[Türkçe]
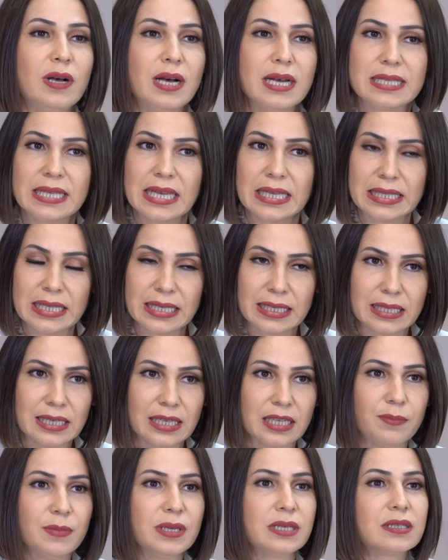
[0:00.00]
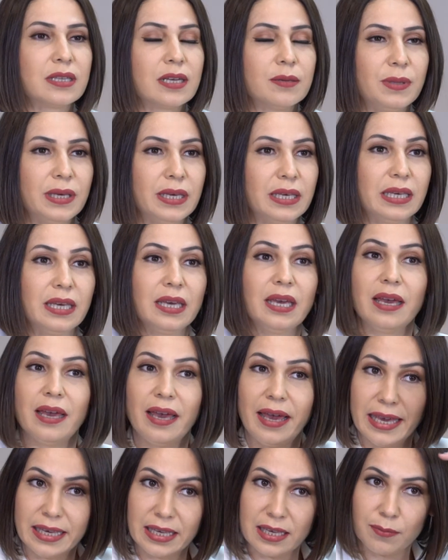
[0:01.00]
bahsettiklerimiz tabii ki
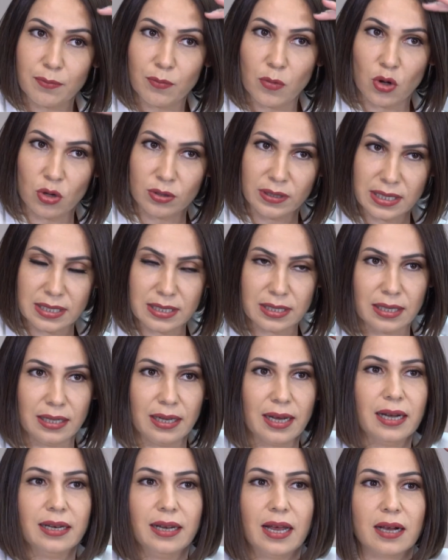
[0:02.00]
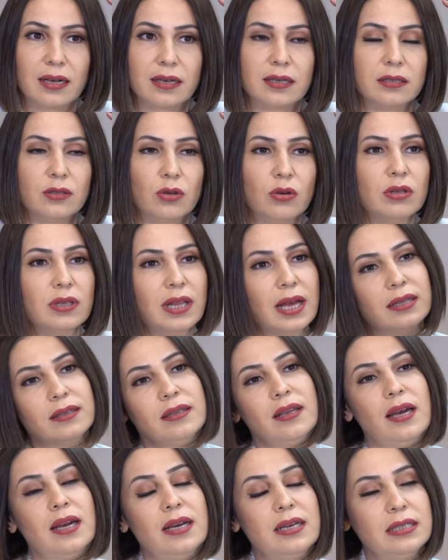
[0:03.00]
ekim bölgesiyle alakalı
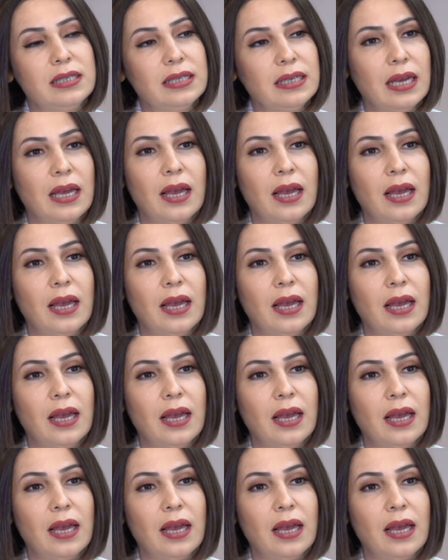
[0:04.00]
olanlardı.